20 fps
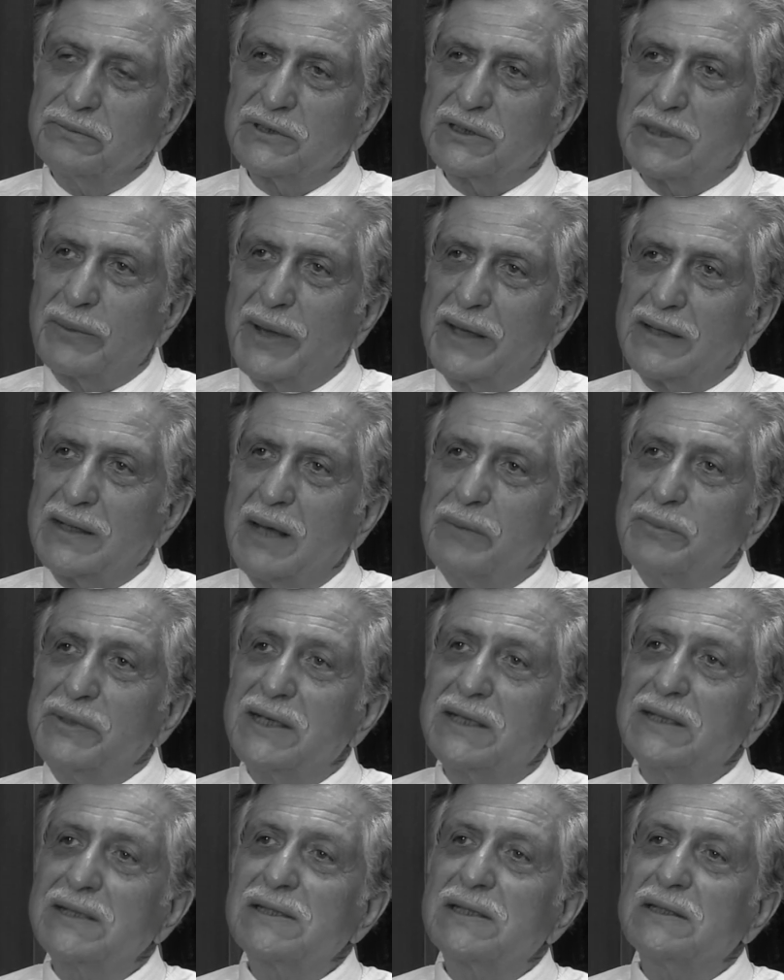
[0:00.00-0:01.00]
işte benden bir
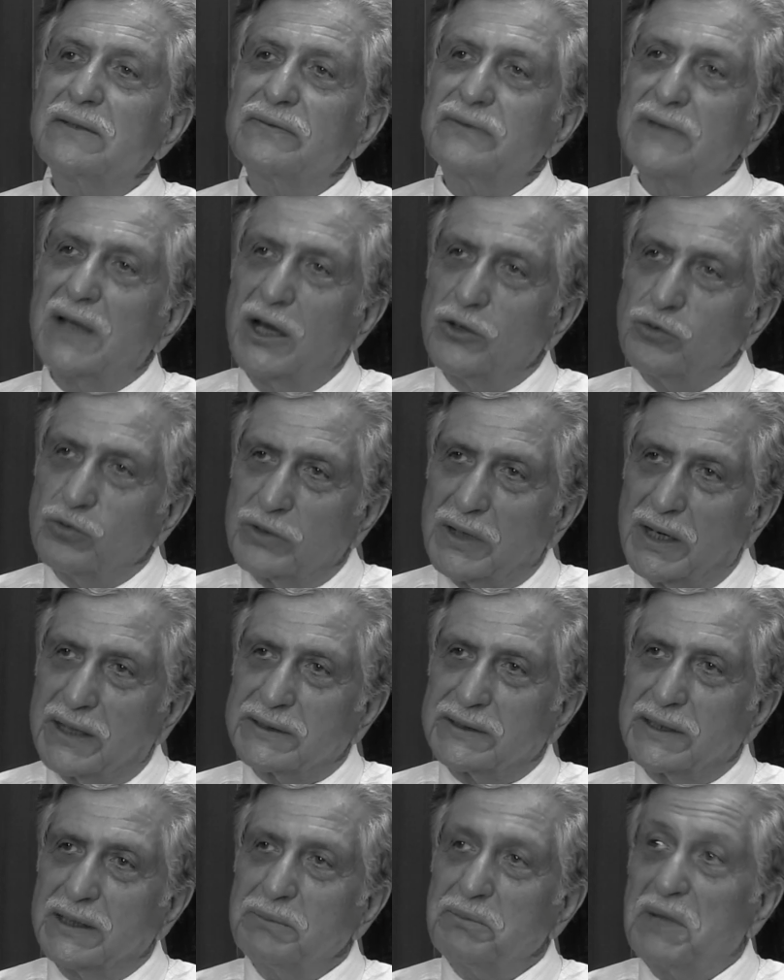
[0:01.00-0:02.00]
iki sınıf daha
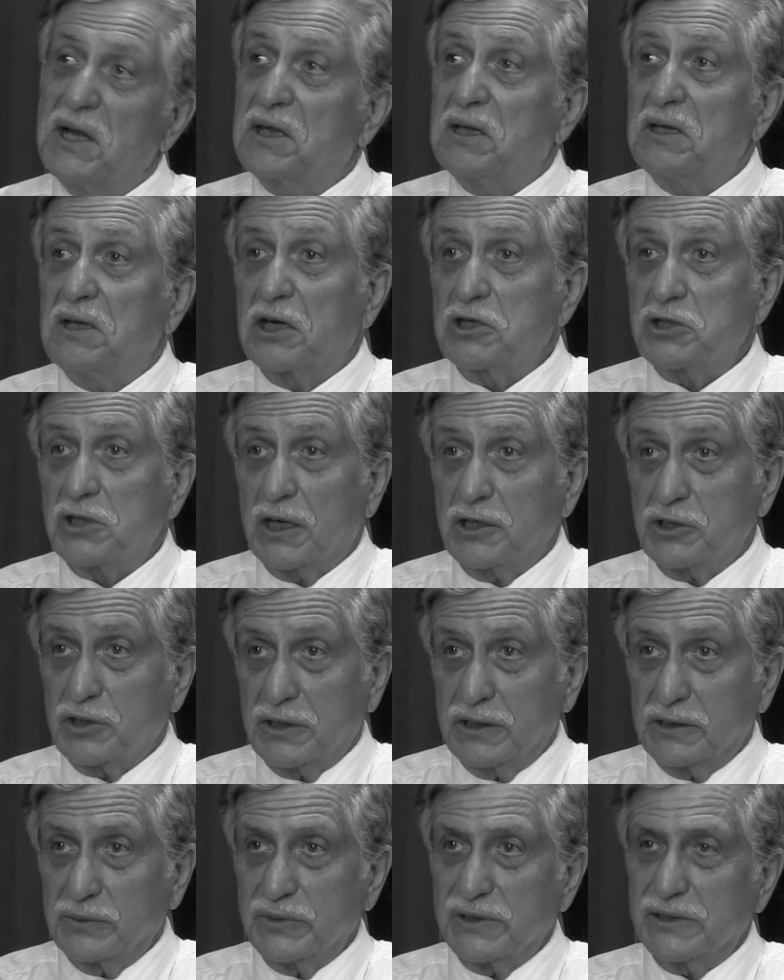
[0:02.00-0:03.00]
yukarıda belki
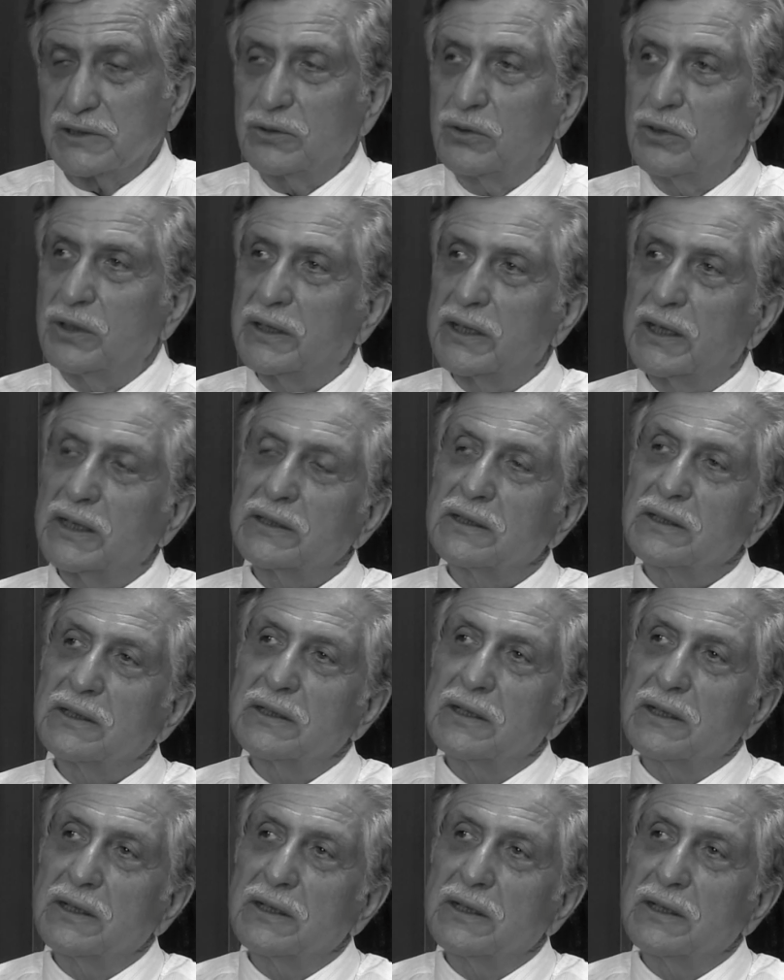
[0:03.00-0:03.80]
yaşlaşlarımız olarak